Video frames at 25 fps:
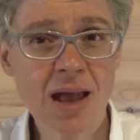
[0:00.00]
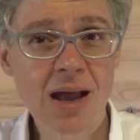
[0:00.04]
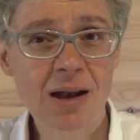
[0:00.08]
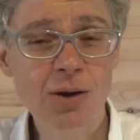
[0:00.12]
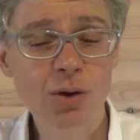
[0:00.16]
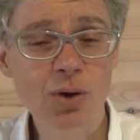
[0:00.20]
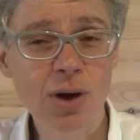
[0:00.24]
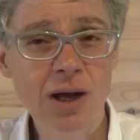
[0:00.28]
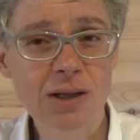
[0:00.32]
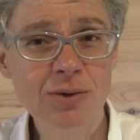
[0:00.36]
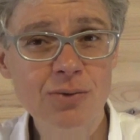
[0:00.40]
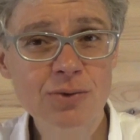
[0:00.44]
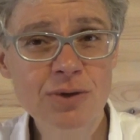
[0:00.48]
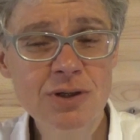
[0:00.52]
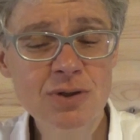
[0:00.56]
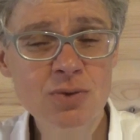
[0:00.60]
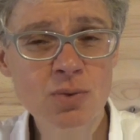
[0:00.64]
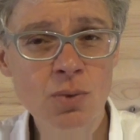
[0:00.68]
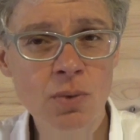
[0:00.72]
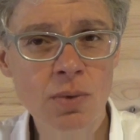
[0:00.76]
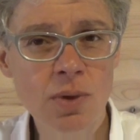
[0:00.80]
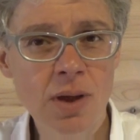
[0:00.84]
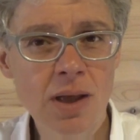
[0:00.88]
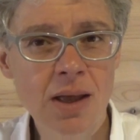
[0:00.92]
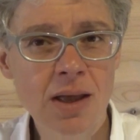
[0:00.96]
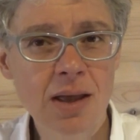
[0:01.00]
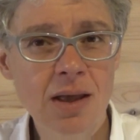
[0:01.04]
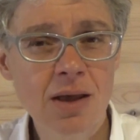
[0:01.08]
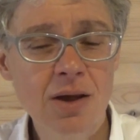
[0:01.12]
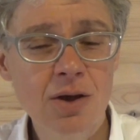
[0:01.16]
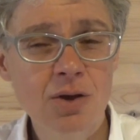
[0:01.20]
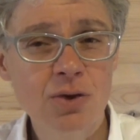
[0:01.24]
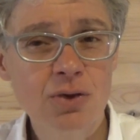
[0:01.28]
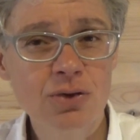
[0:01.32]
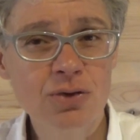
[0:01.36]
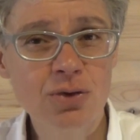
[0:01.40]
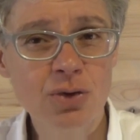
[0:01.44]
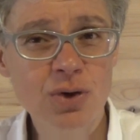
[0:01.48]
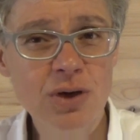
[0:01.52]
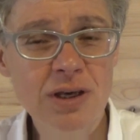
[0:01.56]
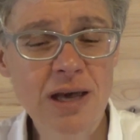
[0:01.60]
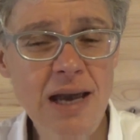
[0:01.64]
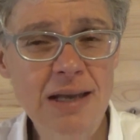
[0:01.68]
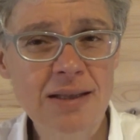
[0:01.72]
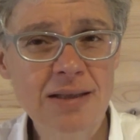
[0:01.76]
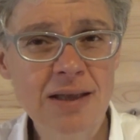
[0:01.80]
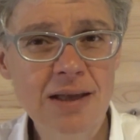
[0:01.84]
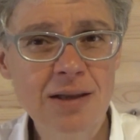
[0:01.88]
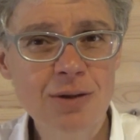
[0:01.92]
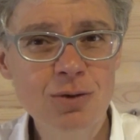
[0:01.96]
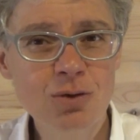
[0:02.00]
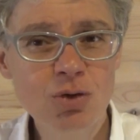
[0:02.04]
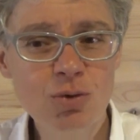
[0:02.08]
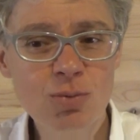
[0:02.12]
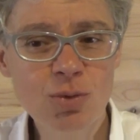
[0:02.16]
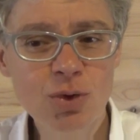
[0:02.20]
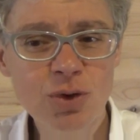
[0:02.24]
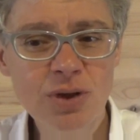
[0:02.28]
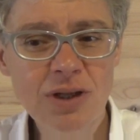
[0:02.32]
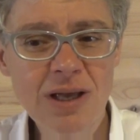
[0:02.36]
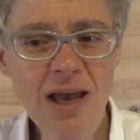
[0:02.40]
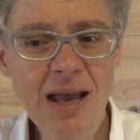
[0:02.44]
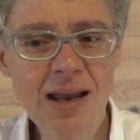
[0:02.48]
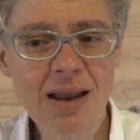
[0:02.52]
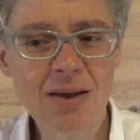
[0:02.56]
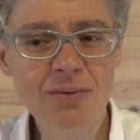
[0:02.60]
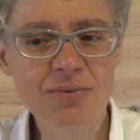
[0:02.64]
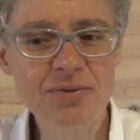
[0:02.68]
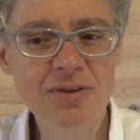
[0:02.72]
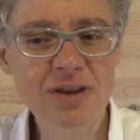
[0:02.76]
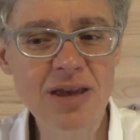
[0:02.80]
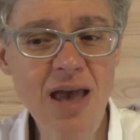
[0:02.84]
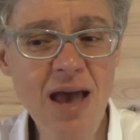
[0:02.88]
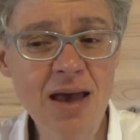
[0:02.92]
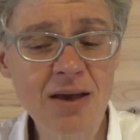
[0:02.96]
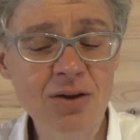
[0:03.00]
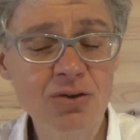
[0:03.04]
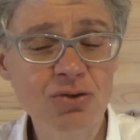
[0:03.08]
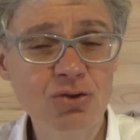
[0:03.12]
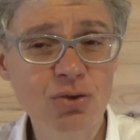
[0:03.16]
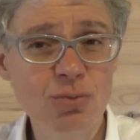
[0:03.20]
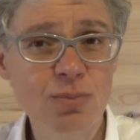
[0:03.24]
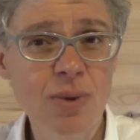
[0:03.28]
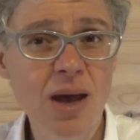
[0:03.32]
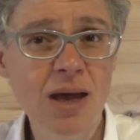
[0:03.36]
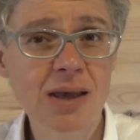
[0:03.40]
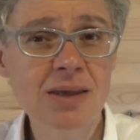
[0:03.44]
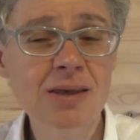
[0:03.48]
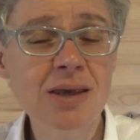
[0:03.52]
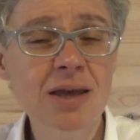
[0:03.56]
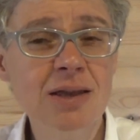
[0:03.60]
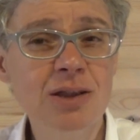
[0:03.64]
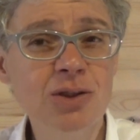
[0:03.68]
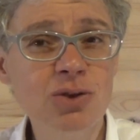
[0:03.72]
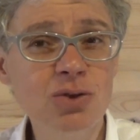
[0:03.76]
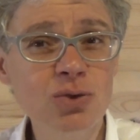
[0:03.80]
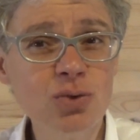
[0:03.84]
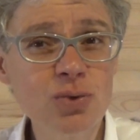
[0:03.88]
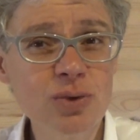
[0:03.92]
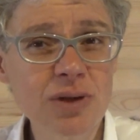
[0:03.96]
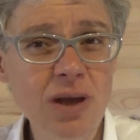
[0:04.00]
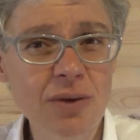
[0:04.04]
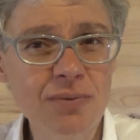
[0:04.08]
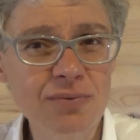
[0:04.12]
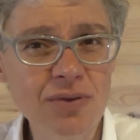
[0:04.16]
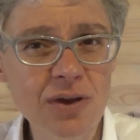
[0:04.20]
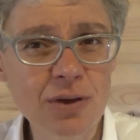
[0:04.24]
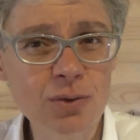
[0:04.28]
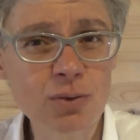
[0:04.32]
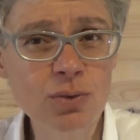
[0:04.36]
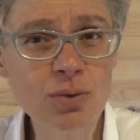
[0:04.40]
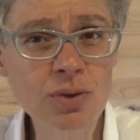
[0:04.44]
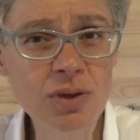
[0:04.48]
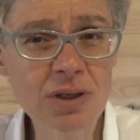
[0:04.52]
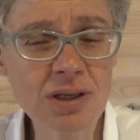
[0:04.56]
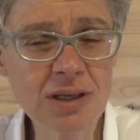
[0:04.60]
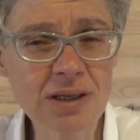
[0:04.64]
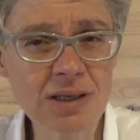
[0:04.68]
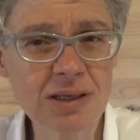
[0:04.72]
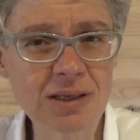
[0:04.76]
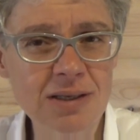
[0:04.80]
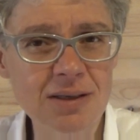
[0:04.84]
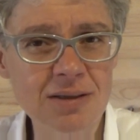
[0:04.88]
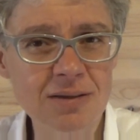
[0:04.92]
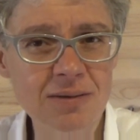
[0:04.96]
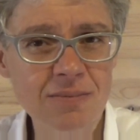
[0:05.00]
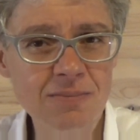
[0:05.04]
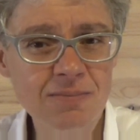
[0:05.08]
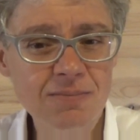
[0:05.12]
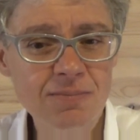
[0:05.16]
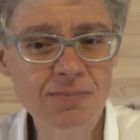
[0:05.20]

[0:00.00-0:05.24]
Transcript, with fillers: Alors attention, ce qui a été demandé à la Vierge Marie est tout à fait unique.